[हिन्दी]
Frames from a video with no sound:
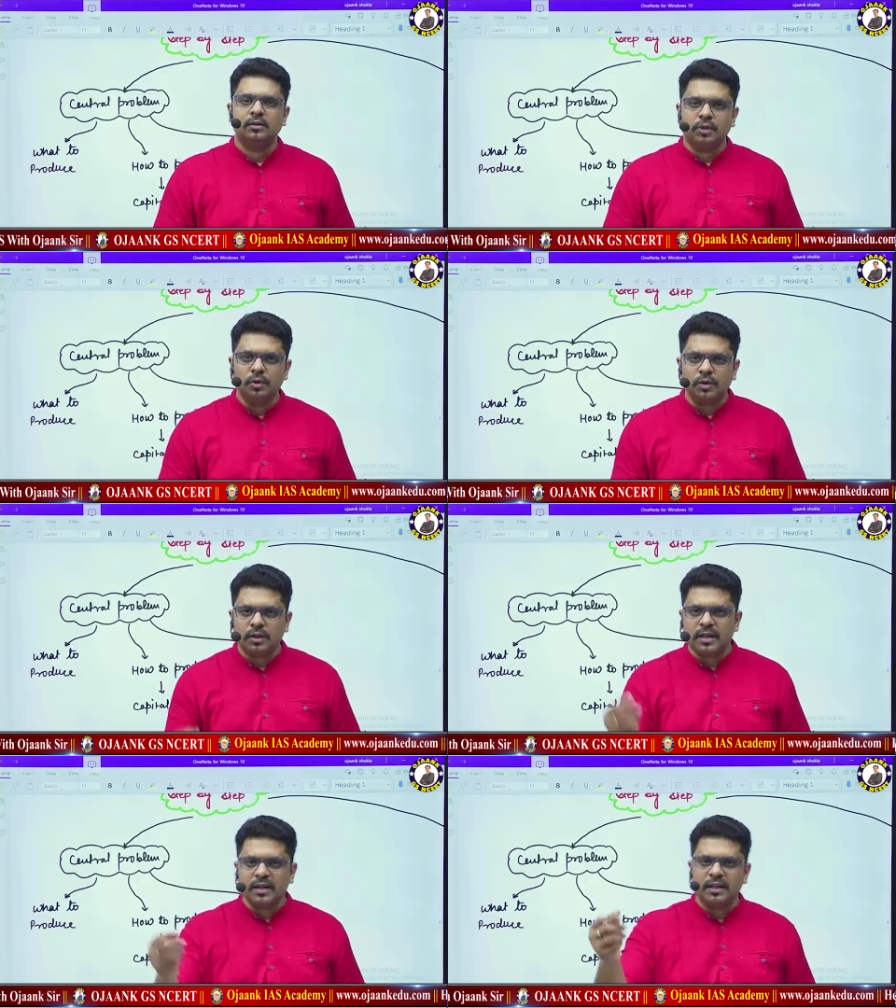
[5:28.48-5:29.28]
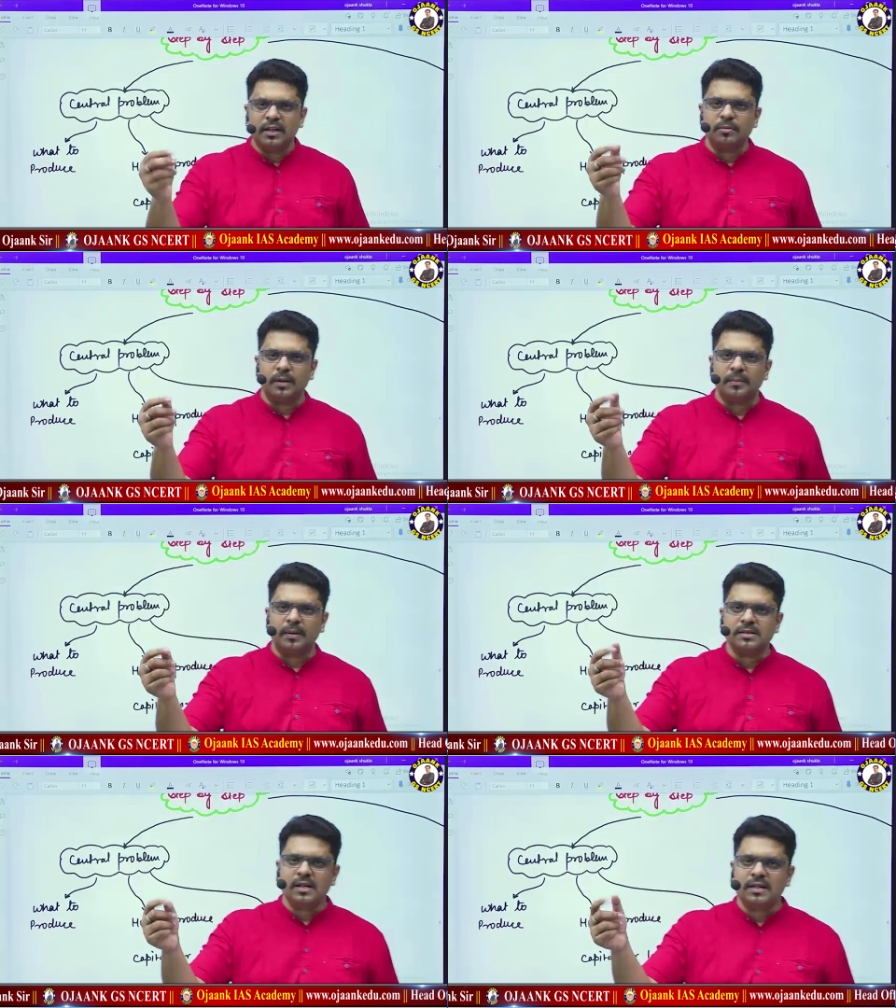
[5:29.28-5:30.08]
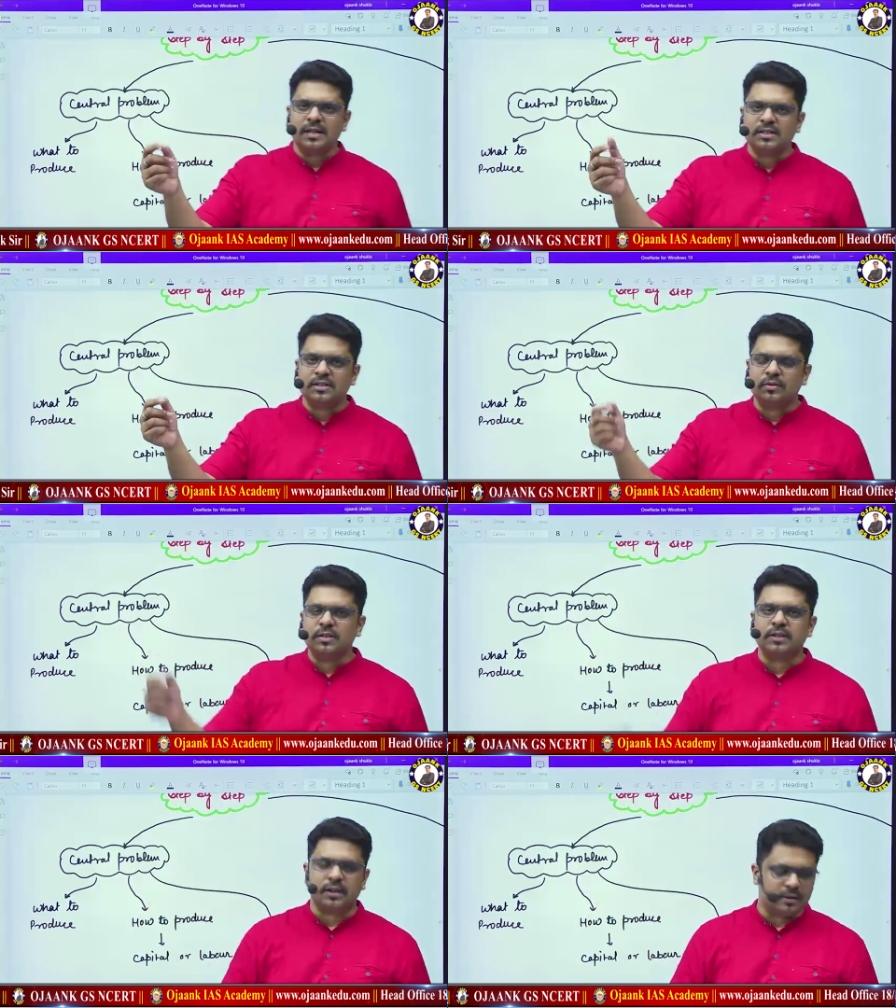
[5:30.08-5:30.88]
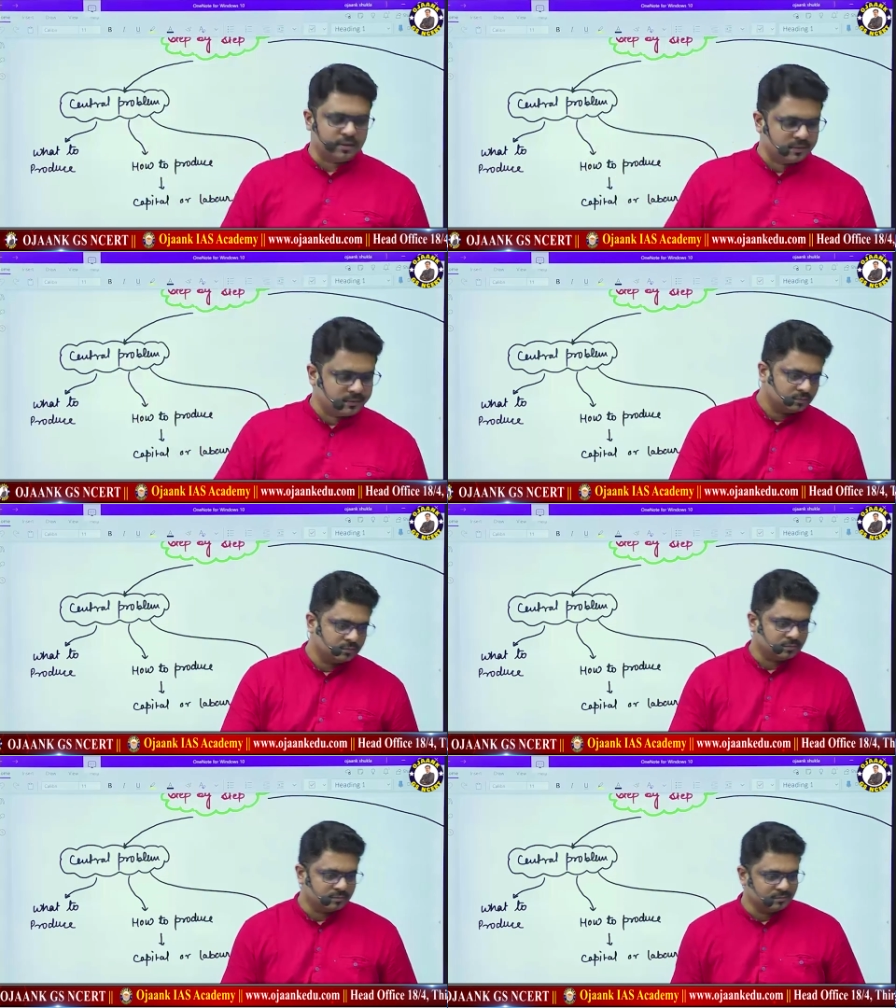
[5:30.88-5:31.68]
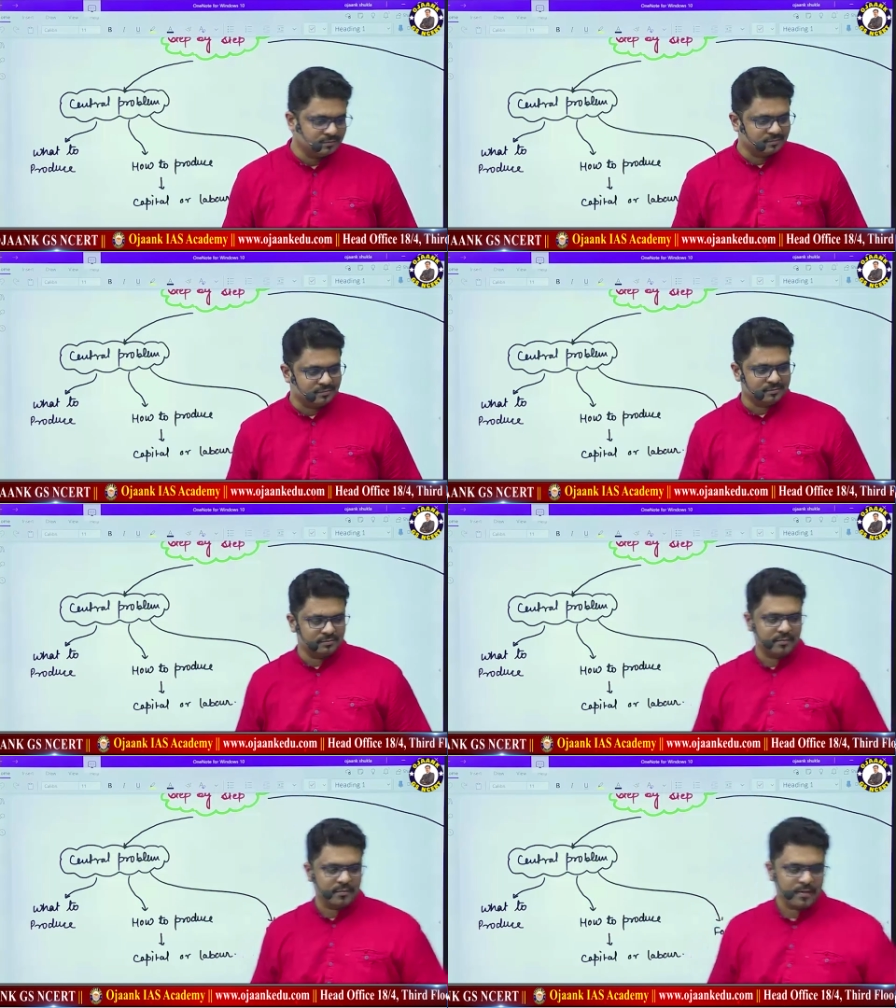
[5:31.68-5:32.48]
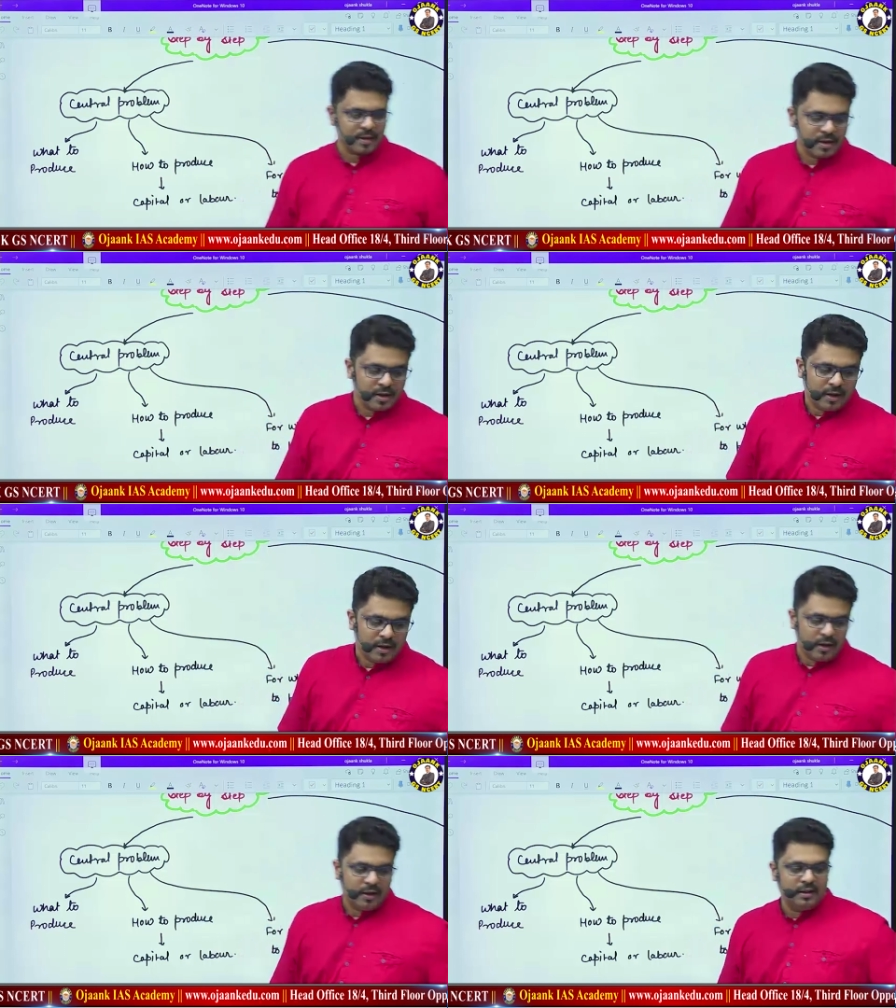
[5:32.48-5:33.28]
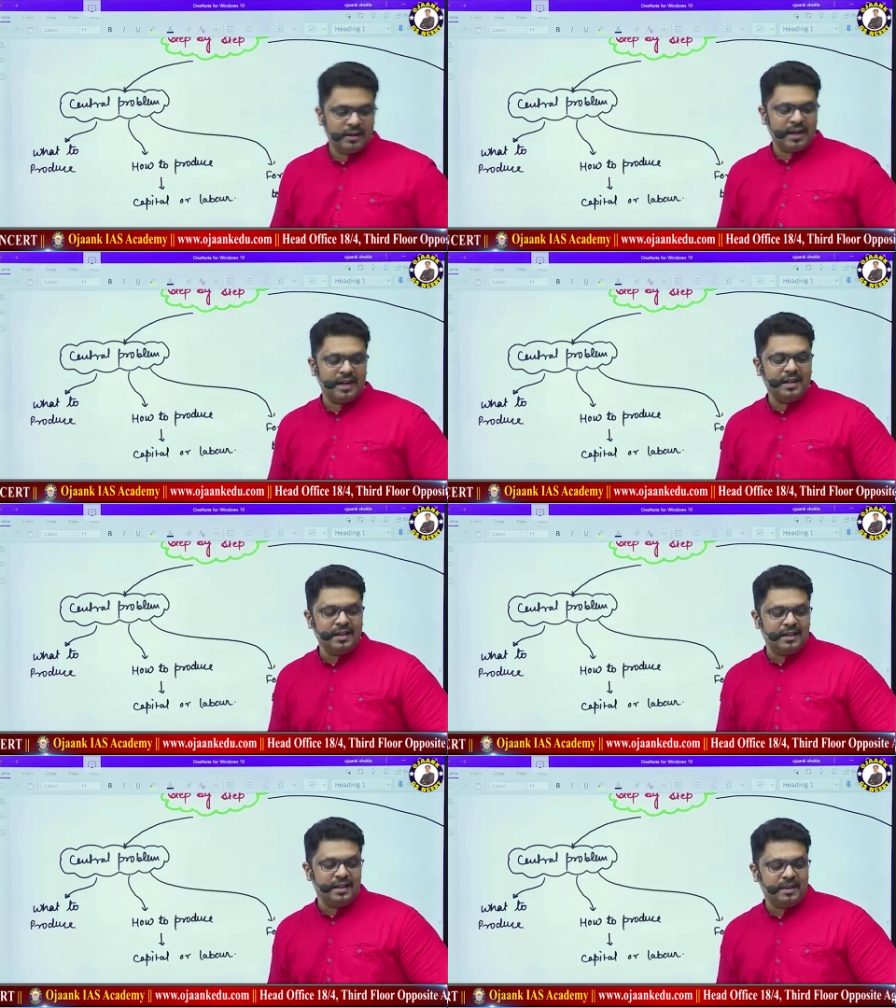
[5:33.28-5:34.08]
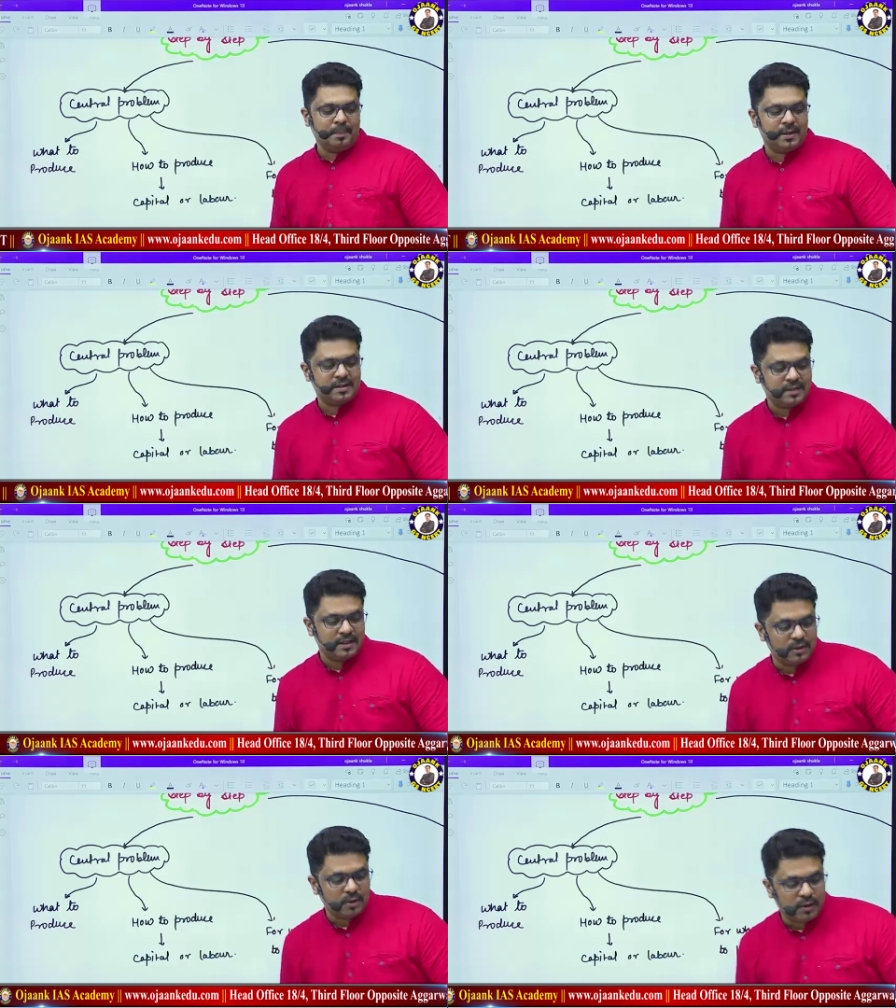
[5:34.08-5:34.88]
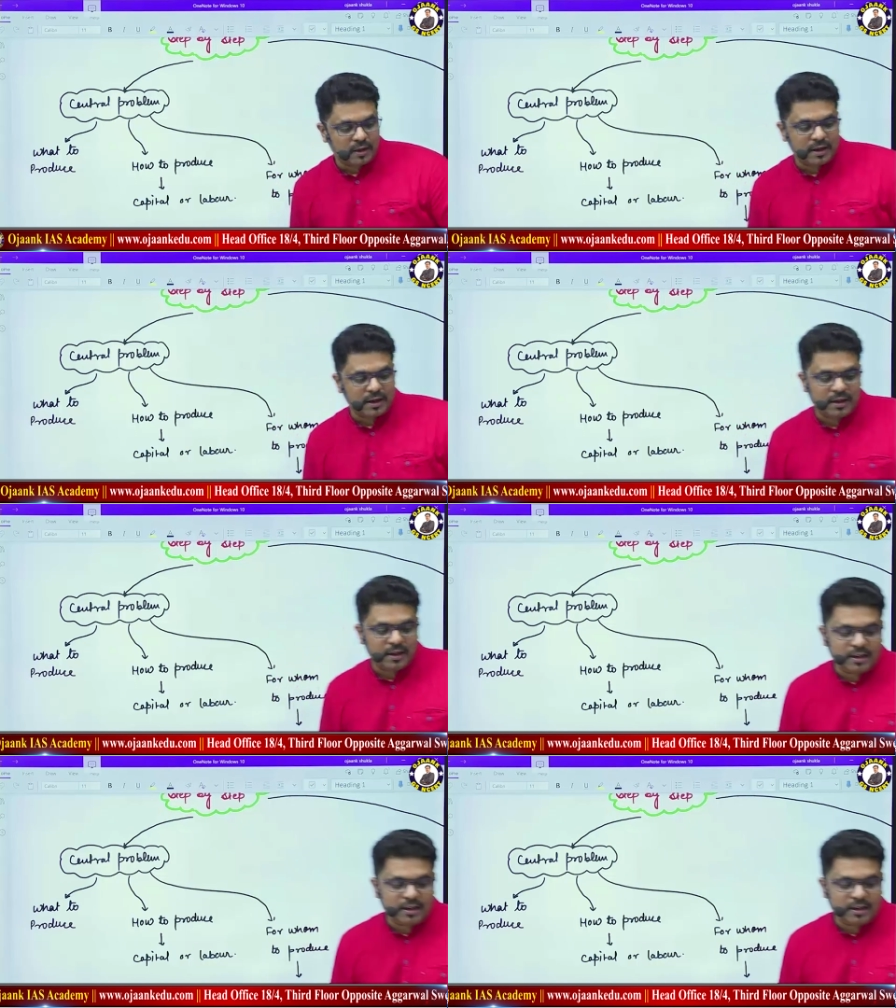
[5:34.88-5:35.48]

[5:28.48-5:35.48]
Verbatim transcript: क्यों क्योंकि ये नहीं है तुम्हारे पास ना ये चीज होनी चाहिए हम्म नाइन्टी परसेंट लोग कह रहे हैं